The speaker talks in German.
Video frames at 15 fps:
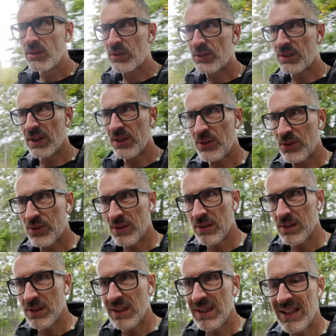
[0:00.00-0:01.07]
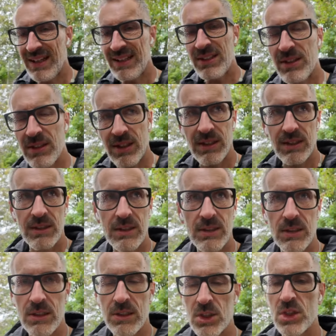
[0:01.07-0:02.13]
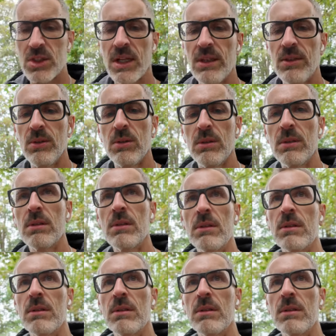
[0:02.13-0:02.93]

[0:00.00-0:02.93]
ist das äh, Leichtathletikstadion.